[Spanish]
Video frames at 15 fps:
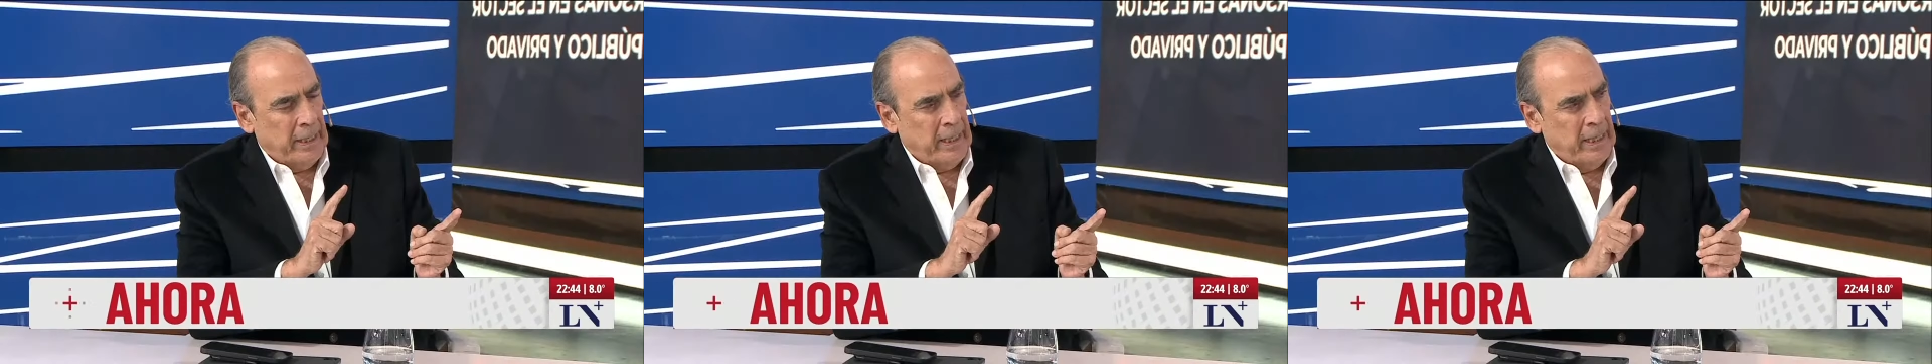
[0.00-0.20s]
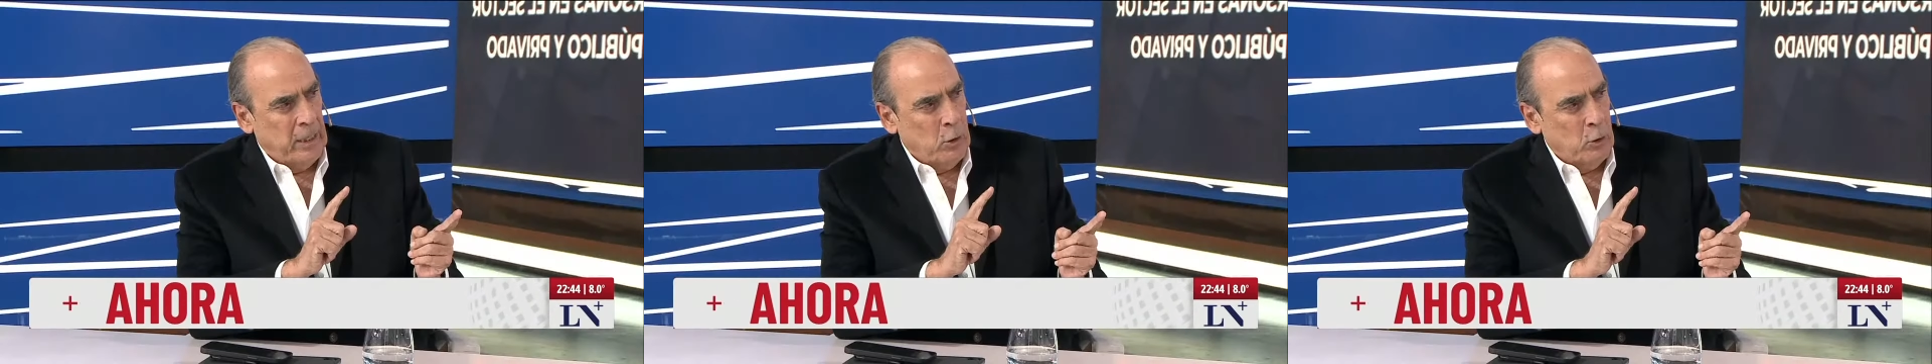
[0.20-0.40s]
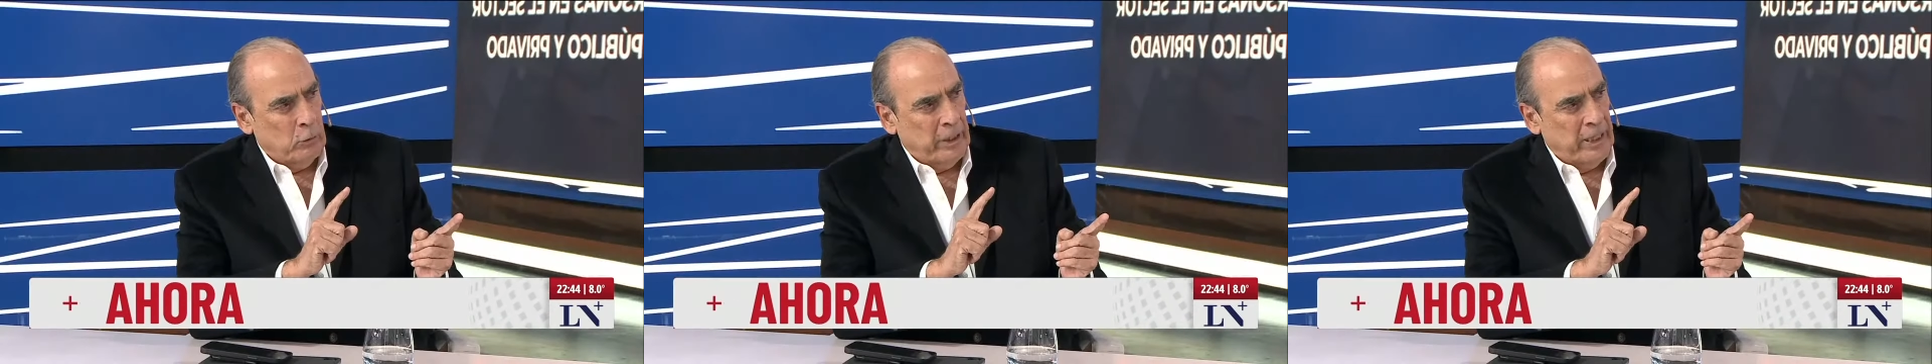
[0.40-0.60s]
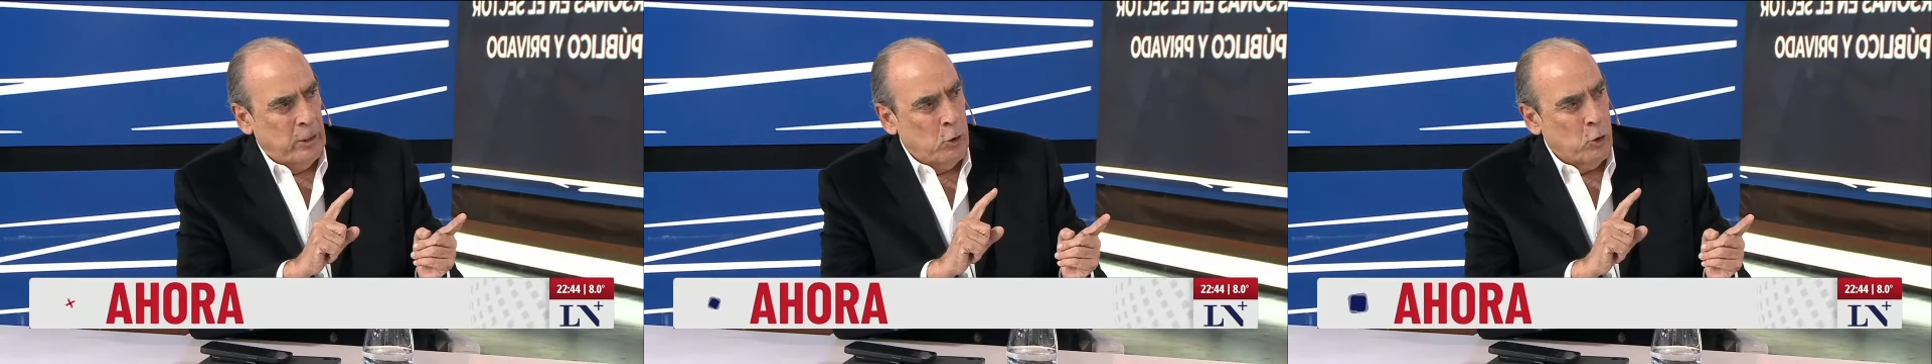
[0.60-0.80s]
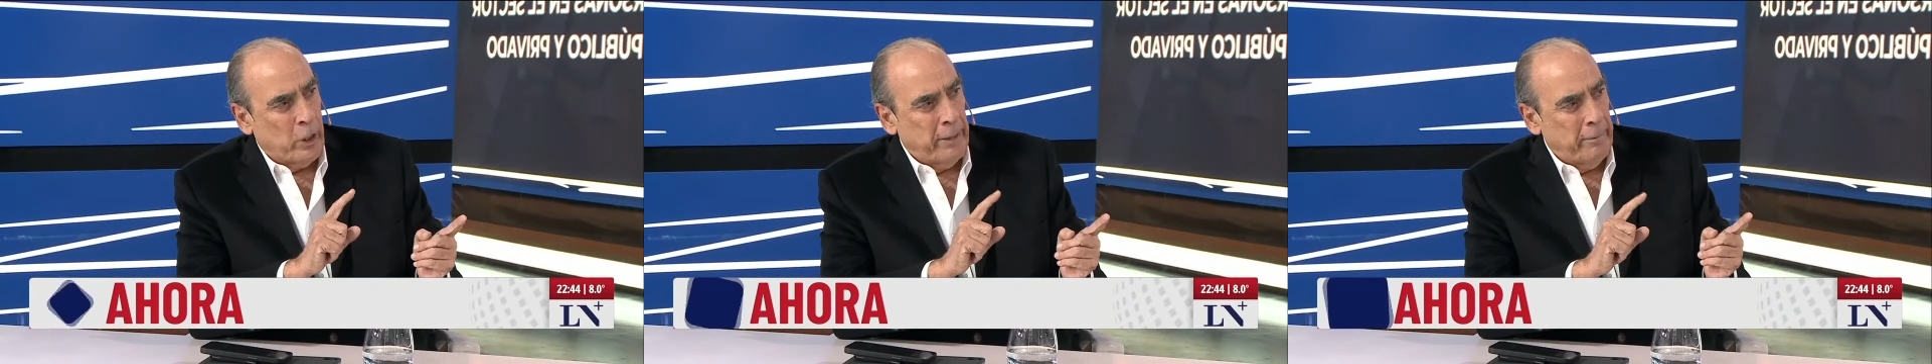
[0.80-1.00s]
en lo, en
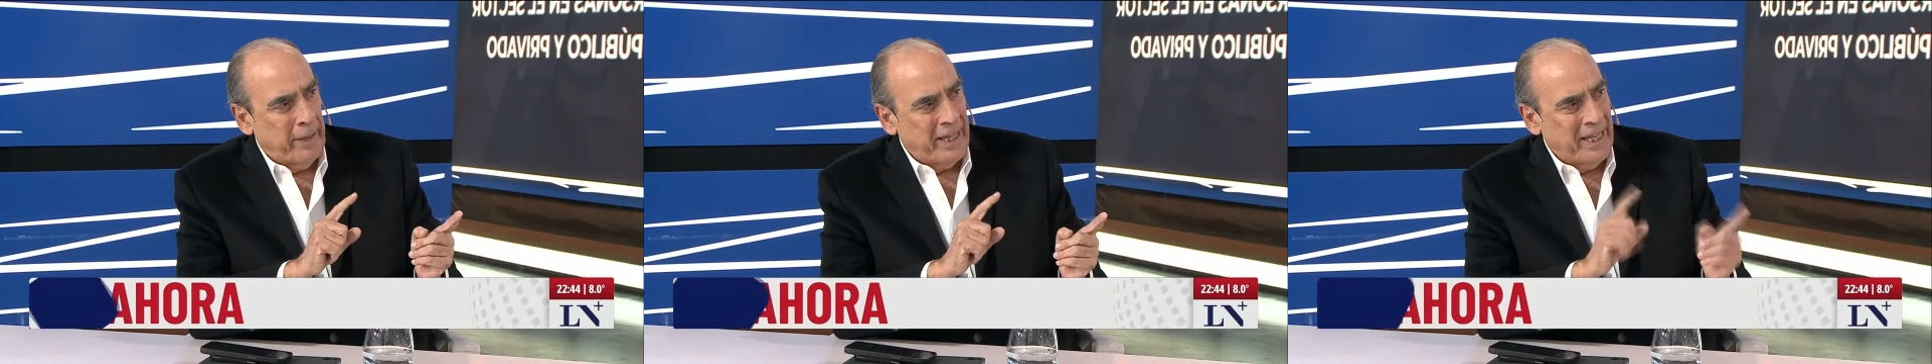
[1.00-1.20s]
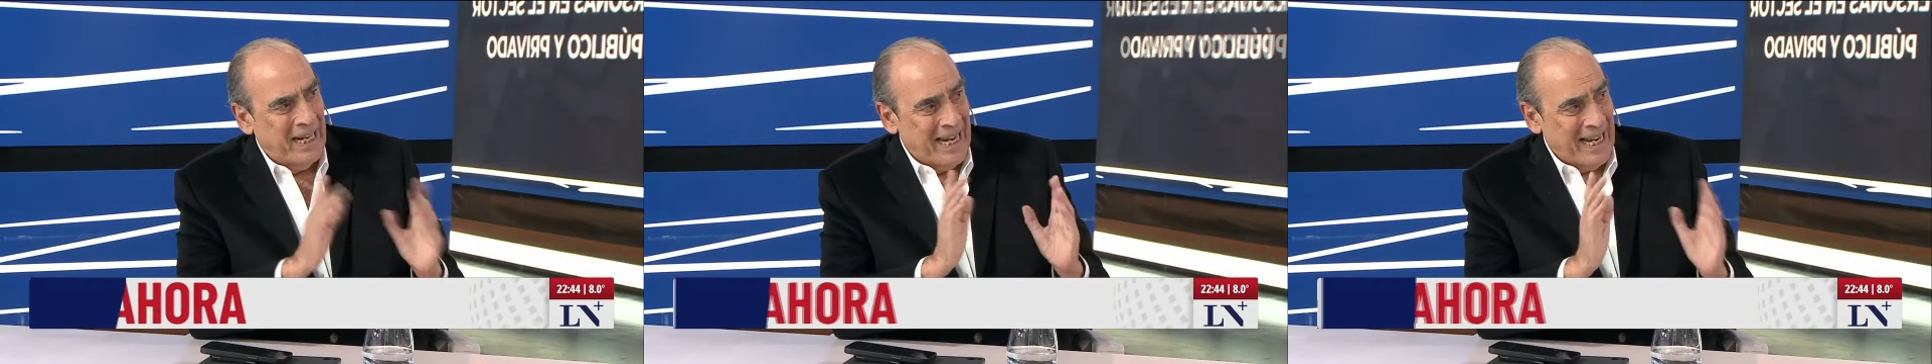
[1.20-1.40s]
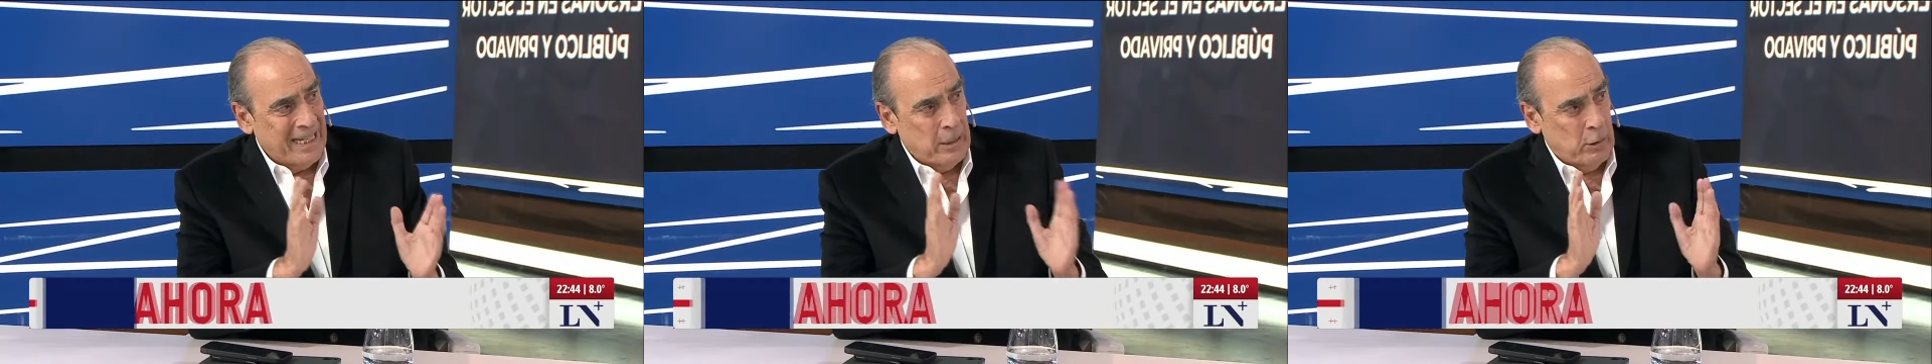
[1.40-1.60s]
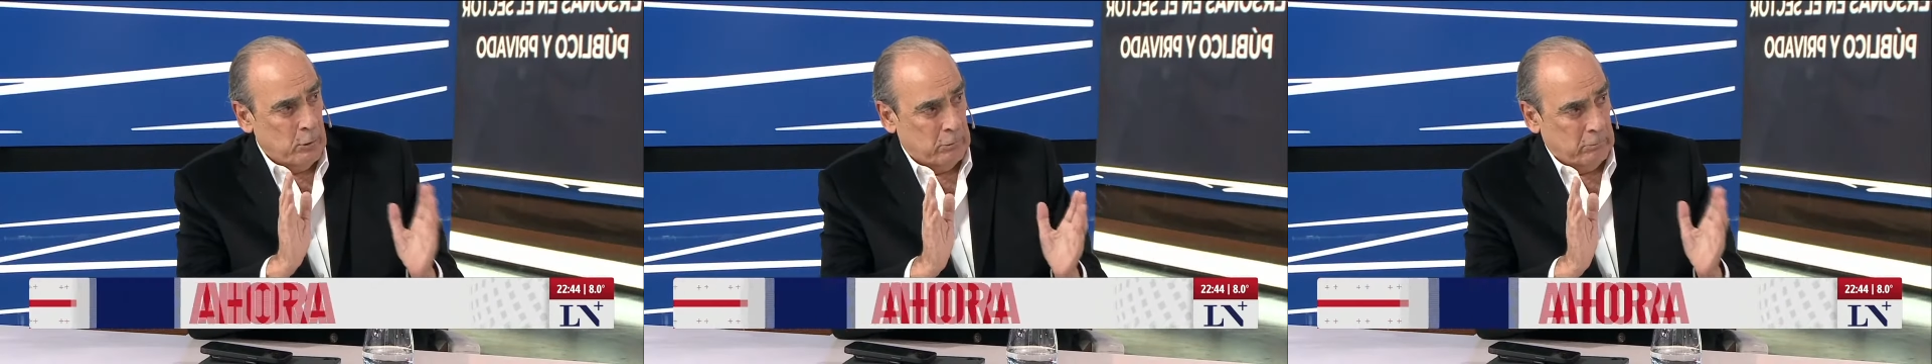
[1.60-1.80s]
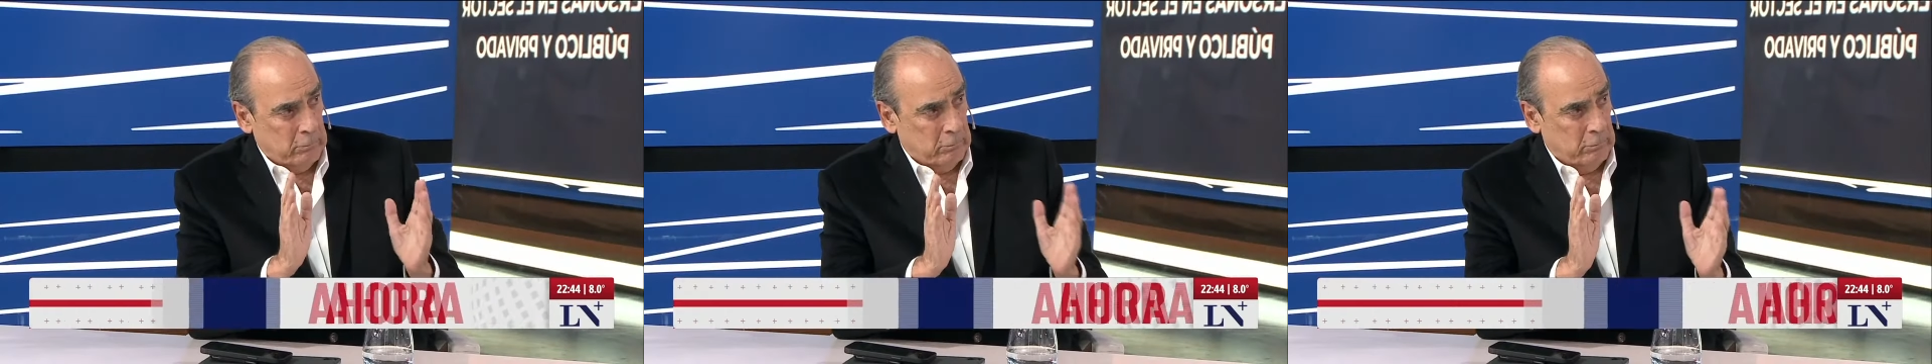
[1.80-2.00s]
lo que va del año,